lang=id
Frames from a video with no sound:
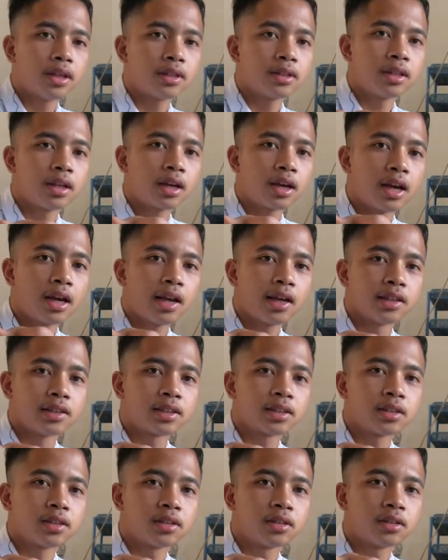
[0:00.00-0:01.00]
STKS.
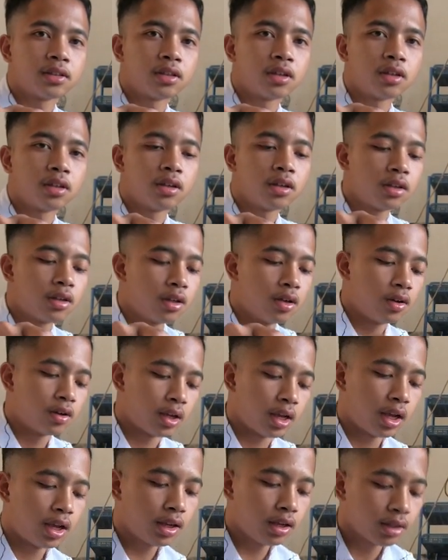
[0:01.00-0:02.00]

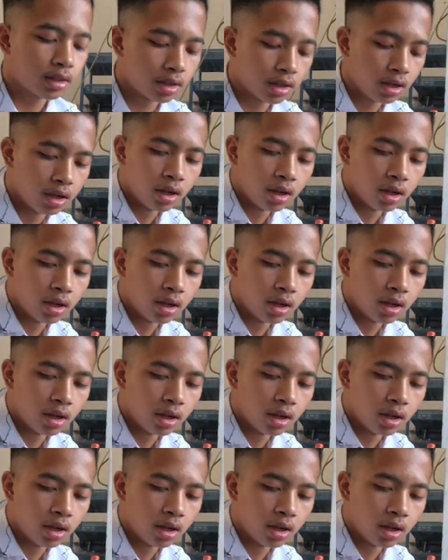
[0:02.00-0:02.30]
Oke. Okay.